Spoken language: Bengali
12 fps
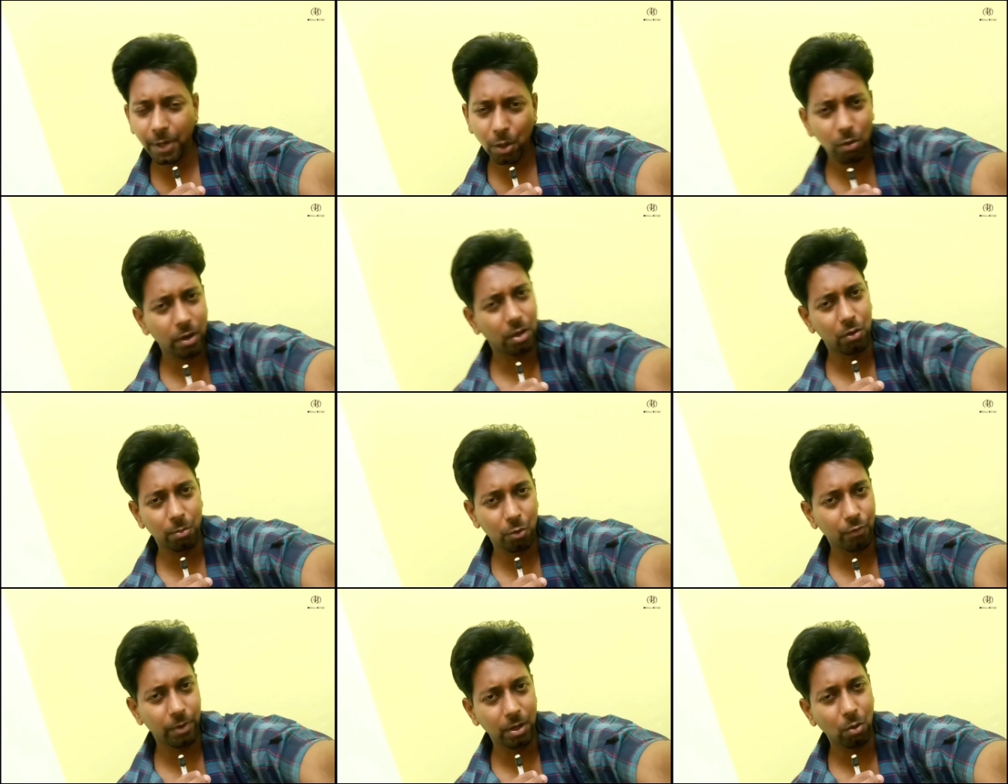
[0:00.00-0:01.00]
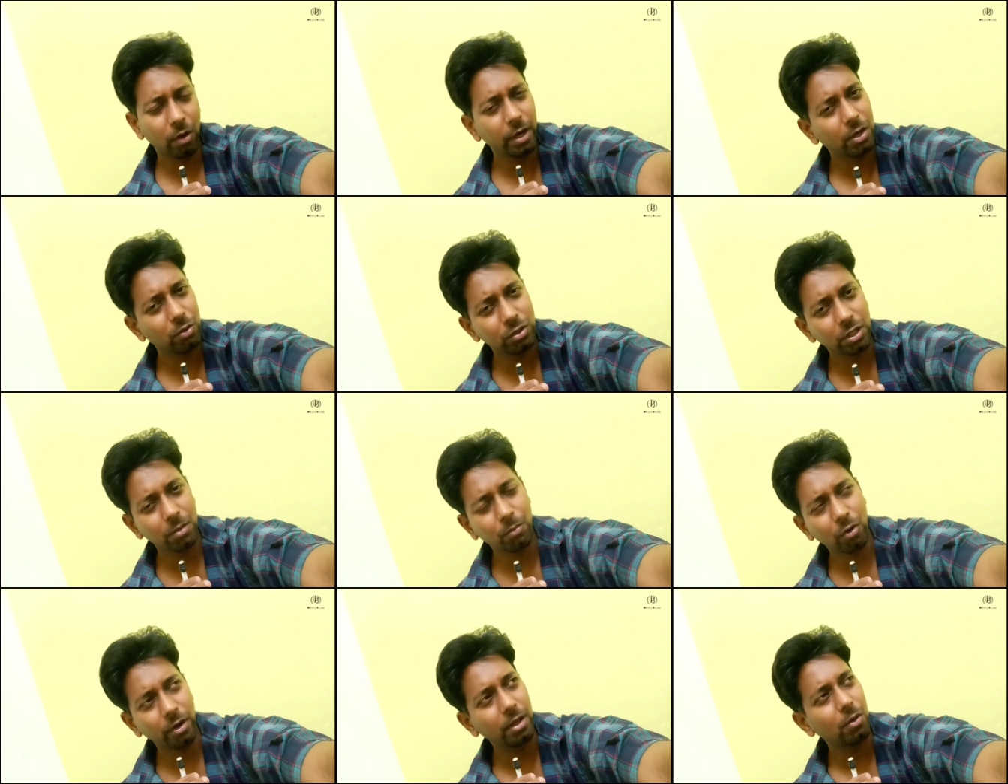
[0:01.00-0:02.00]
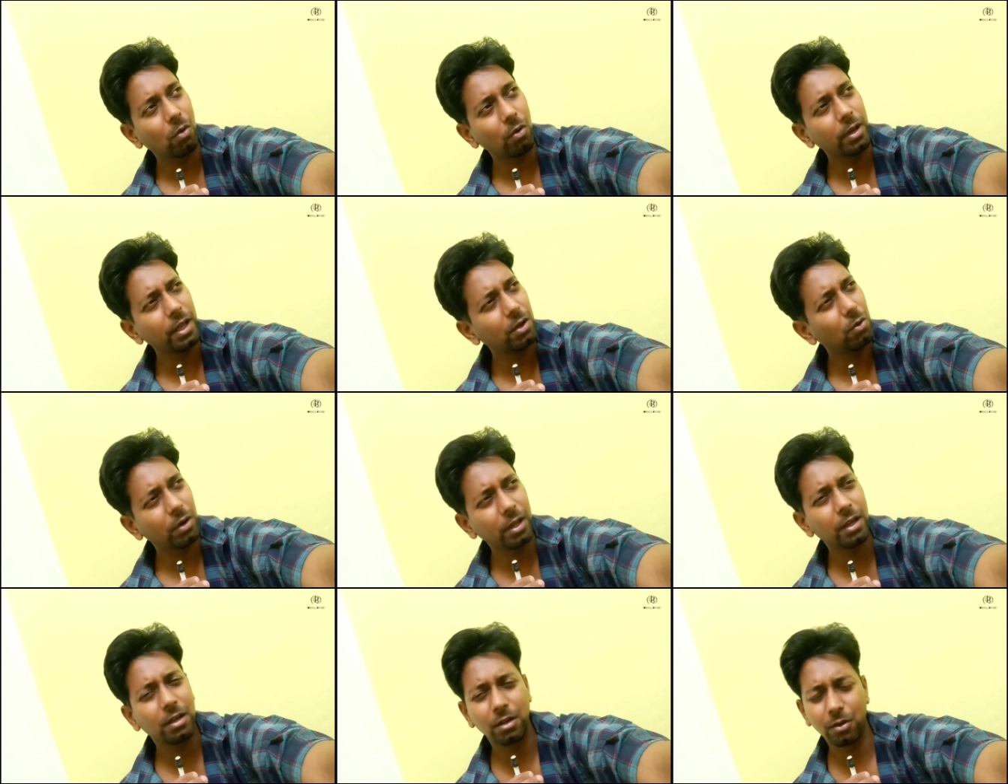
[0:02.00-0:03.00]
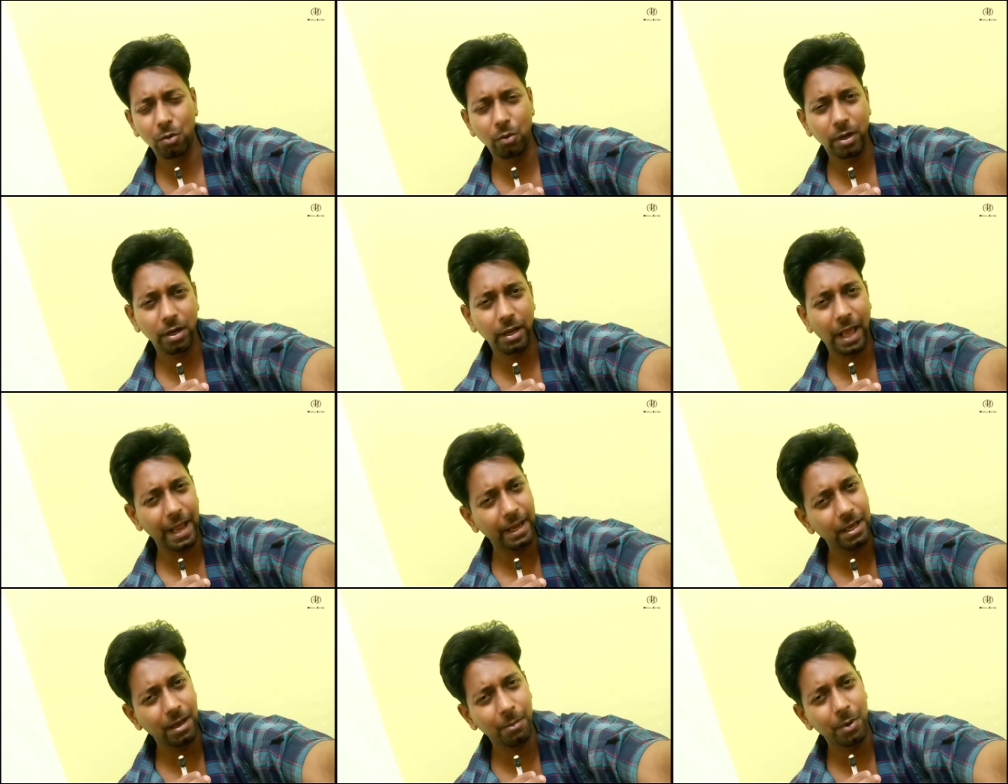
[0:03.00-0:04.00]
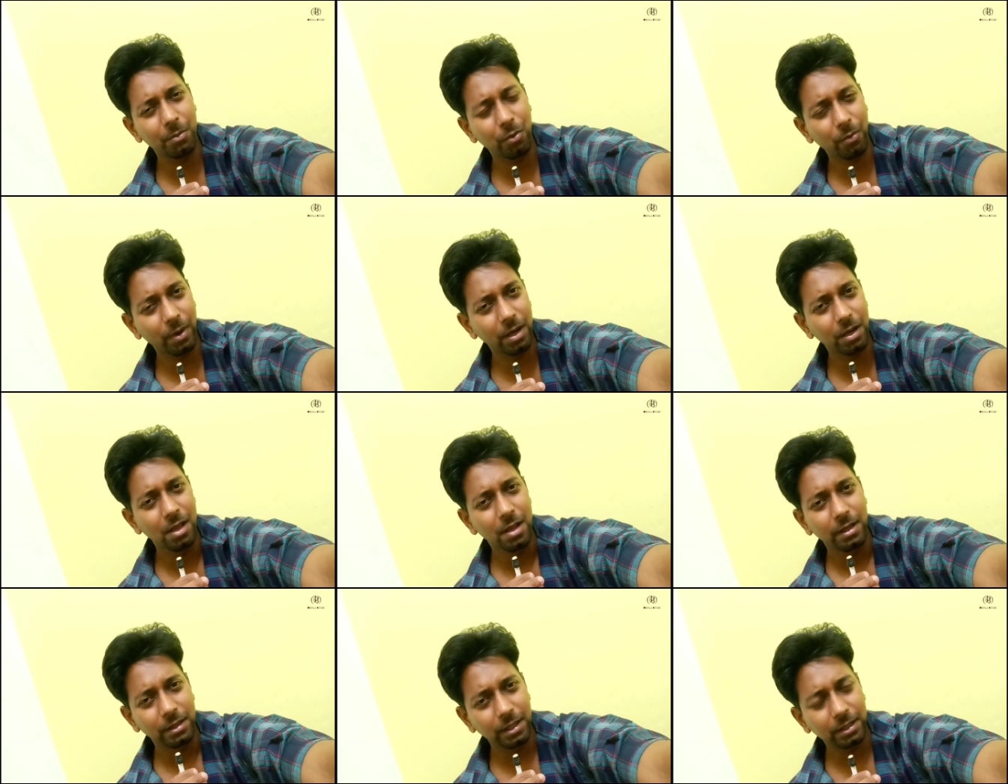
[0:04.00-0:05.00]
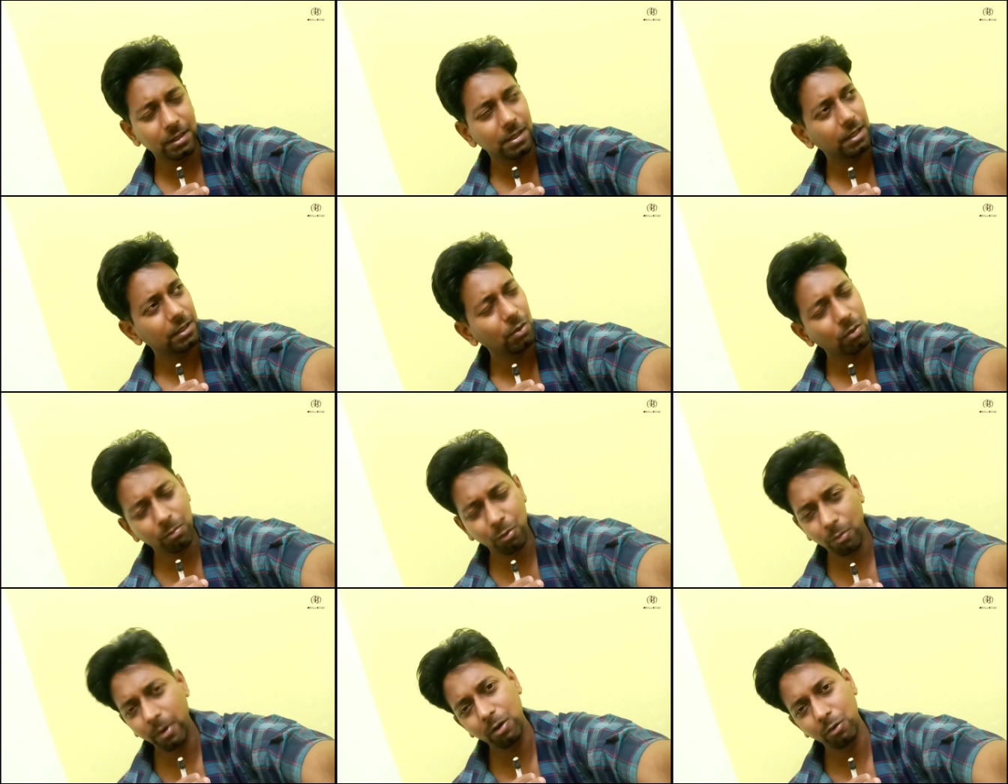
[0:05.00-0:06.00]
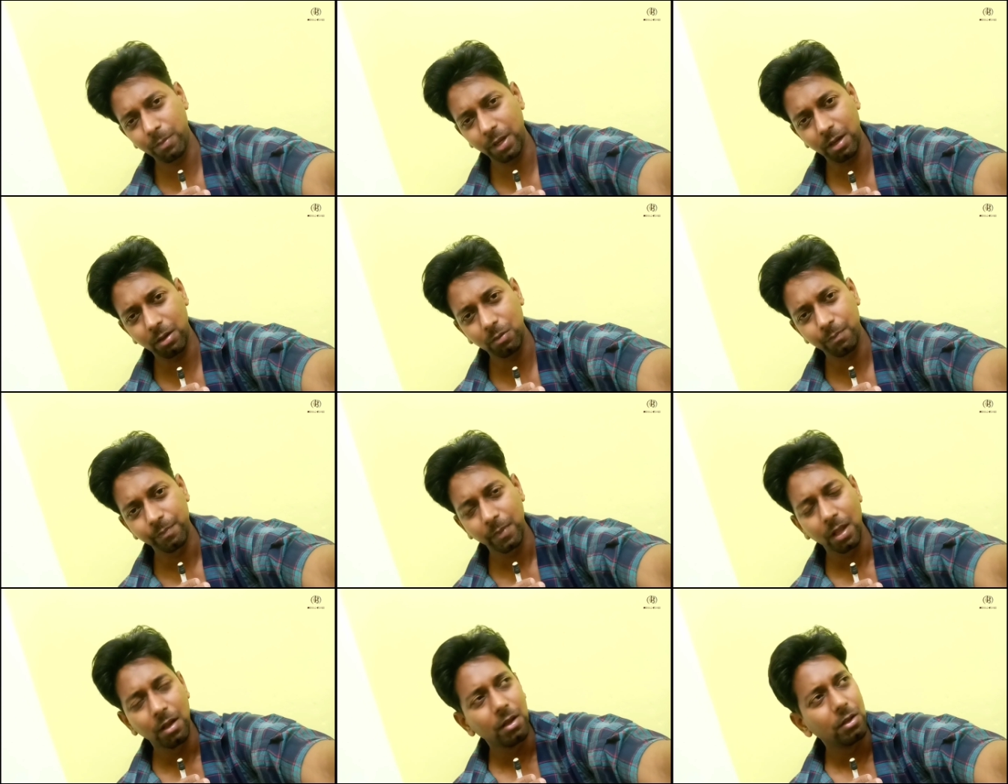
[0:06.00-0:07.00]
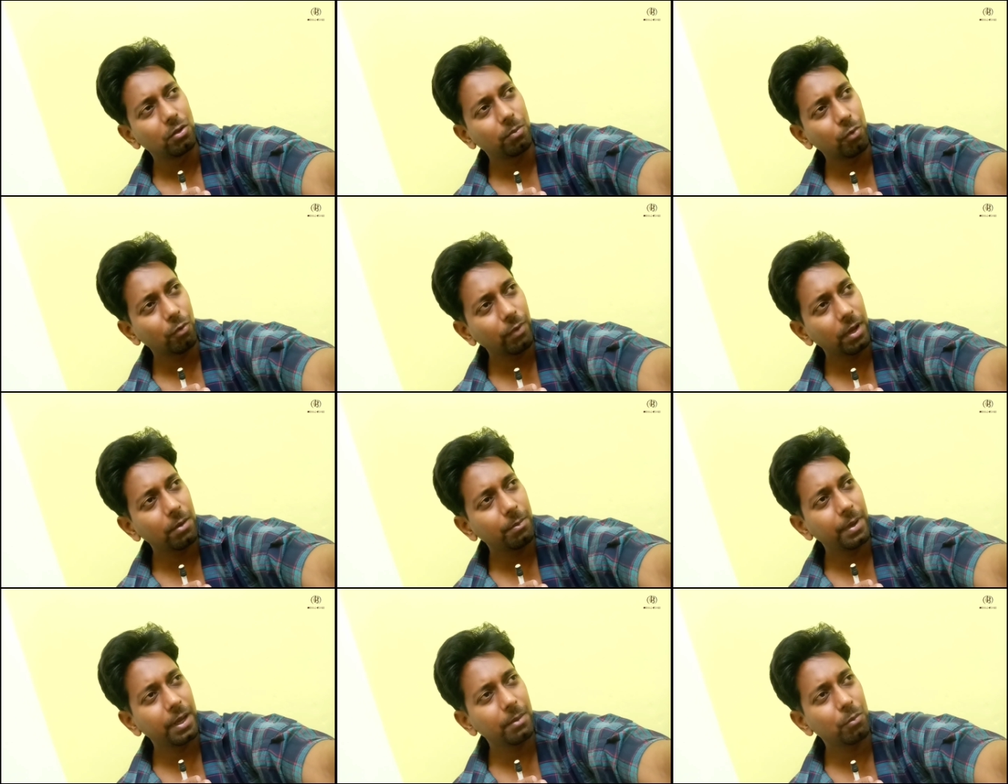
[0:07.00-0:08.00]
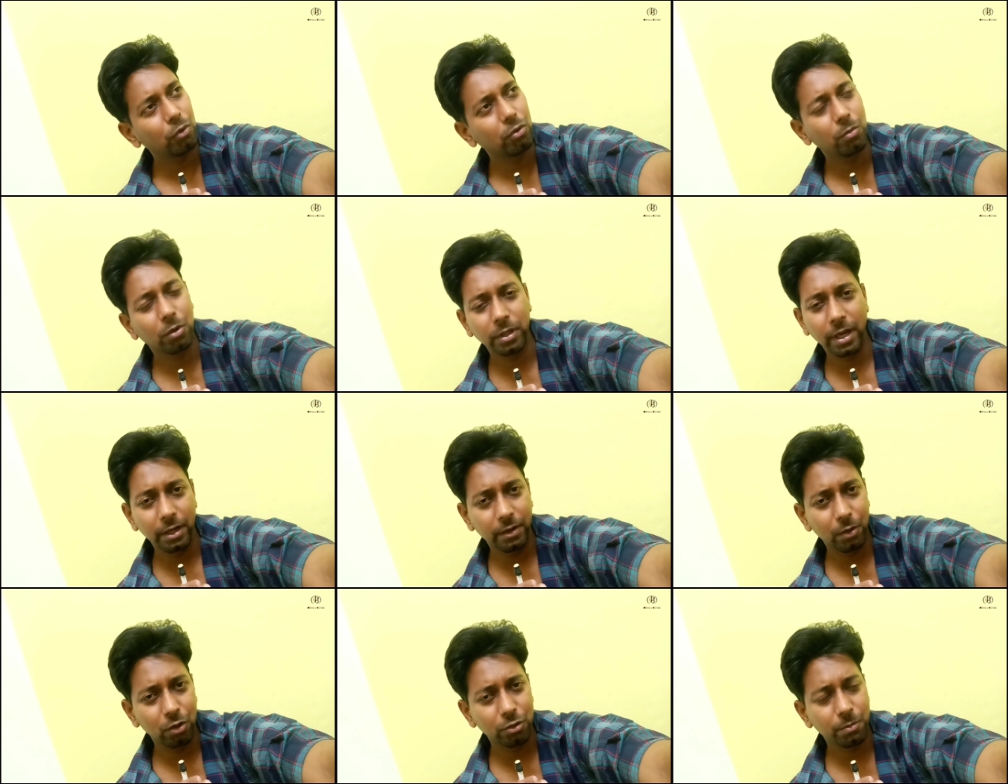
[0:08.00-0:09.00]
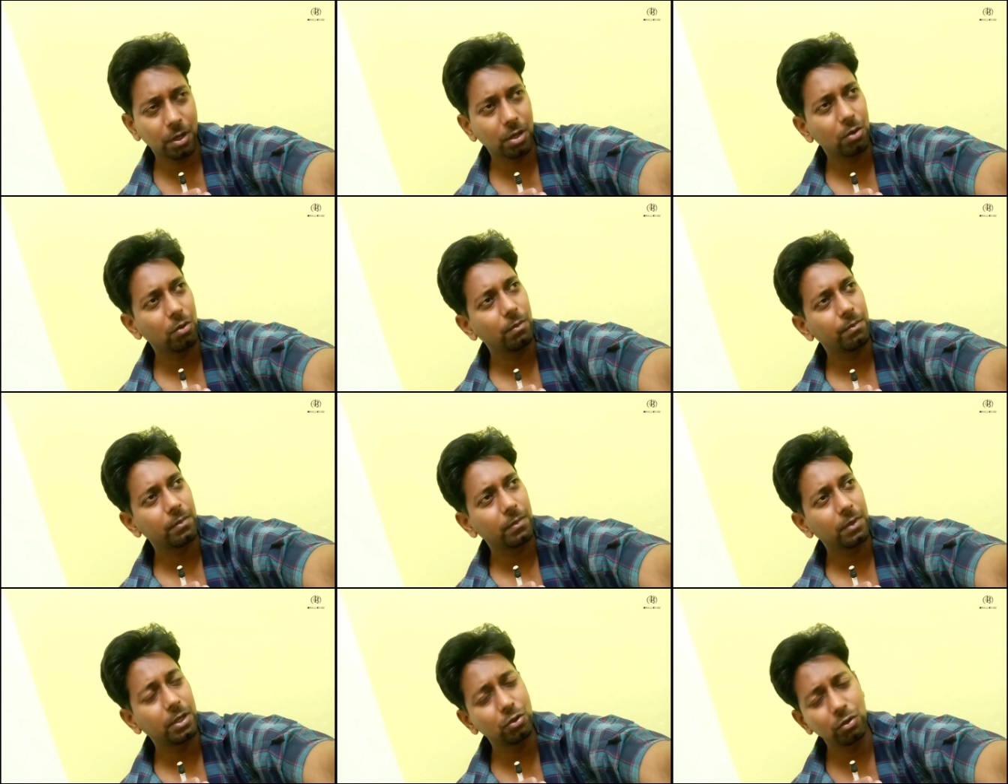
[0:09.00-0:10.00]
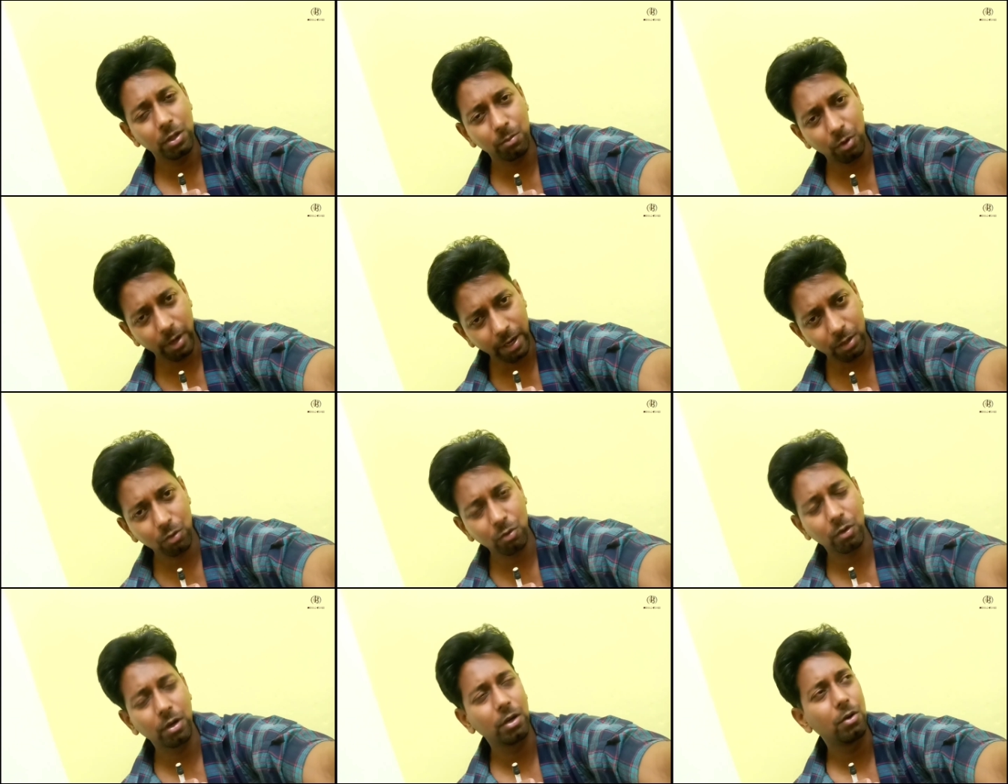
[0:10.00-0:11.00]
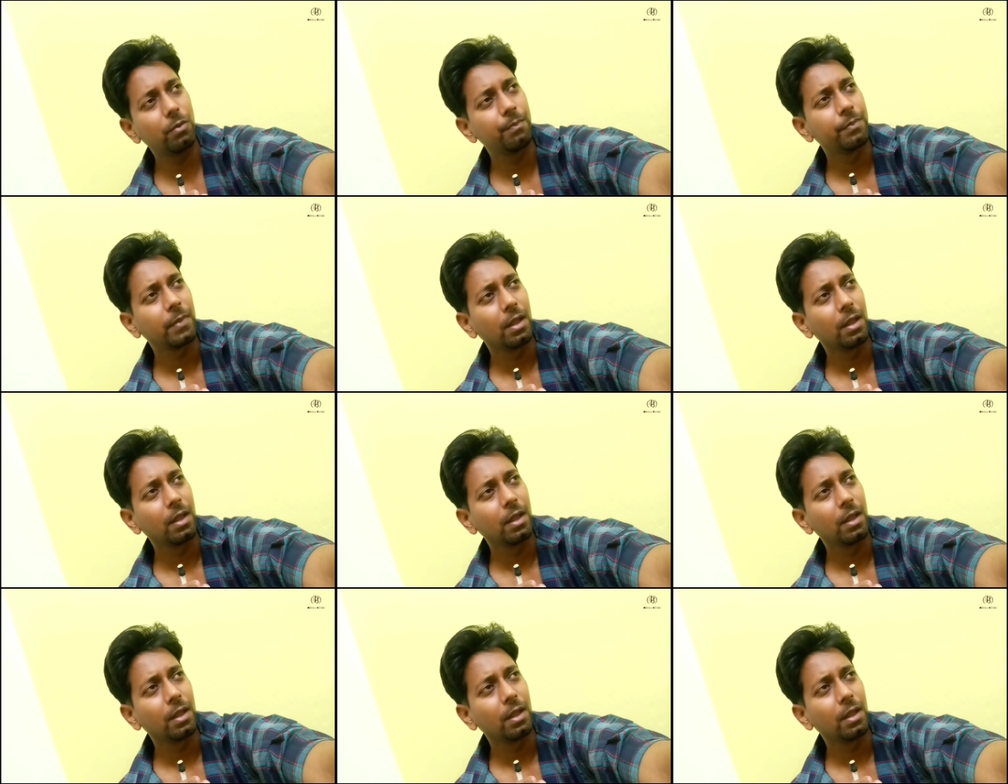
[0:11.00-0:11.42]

পেয়েও গেল প্রোফাইল অনেক খোঁজার পরে অনেক অনেক লোকের একই নামের প্রোফাইল দেখতে দেখতে ওর প্রোফাইলও পেয়ে গেল তো প্রোফাইল পেয়ে প্রথম কথা অ্যাড রিকোয়েস্ট পাঠালো কিছুদিন পর অ্যাডও করে নিল